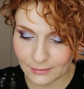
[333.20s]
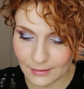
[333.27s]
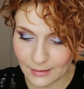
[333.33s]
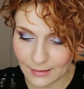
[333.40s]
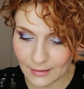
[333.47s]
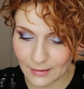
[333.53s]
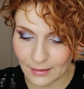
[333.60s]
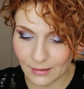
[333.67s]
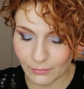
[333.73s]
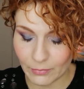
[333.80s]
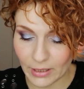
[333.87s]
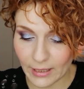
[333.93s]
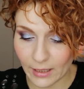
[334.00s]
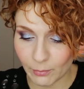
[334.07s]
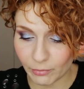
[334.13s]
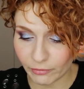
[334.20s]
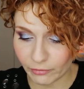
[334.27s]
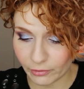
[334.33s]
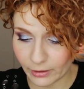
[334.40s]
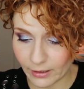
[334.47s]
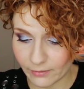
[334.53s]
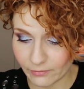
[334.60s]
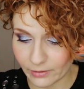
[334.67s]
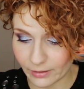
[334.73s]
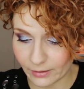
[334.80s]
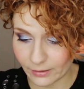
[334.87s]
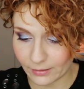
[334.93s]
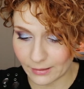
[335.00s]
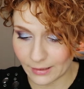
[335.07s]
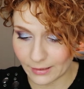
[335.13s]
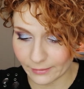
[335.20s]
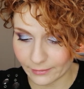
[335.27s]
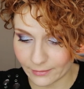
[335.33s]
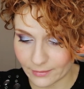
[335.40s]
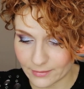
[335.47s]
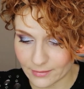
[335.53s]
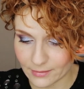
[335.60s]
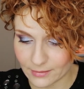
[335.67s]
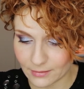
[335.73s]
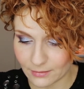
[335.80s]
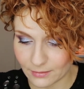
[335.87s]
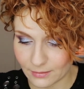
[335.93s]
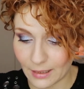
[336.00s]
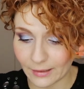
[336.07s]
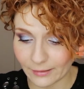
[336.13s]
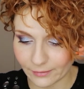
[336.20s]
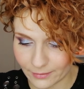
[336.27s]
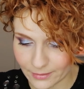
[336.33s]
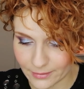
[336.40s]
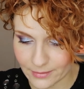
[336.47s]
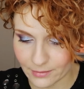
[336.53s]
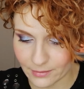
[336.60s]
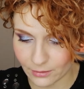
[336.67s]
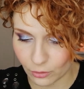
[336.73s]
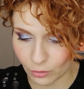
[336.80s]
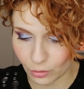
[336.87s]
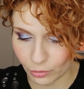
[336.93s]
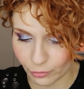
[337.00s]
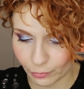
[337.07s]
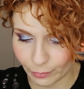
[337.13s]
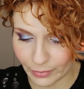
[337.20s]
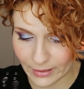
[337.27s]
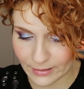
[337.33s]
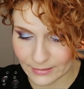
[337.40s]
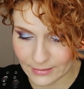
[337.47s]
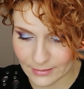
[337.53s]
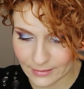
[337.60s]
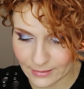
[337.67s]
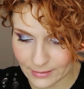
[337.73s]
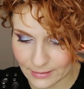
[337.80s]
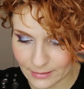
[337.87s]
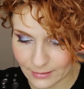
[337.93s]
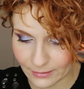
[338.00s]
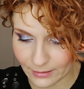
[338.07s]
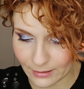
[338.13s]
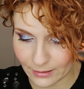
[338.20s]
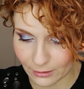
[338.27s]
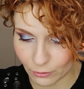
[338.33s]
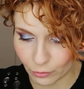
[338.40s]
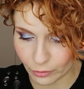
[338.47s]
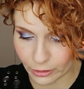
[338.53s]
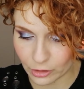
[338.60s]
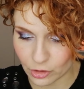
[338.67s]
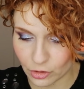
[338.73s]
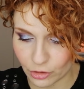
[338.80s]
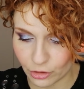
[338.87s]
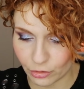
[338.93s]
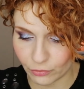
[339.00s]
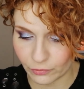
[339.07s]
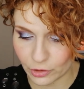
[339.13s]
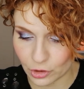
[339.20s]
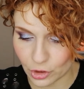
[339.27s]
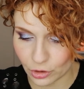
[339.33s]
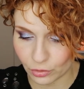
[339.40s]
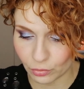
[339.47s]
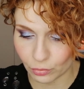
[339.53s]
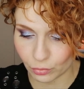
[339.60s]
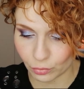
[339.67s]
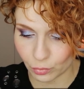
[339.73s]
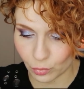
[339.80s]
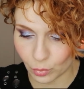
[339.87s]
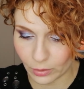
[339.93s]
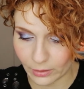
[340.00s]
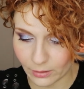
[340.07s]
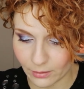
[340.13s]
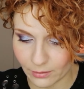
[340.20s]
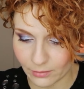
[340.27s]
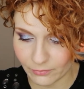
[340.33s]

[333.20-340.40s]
della Make Up Forever, l'Artist Artist Color Pencil, nella colorazione 902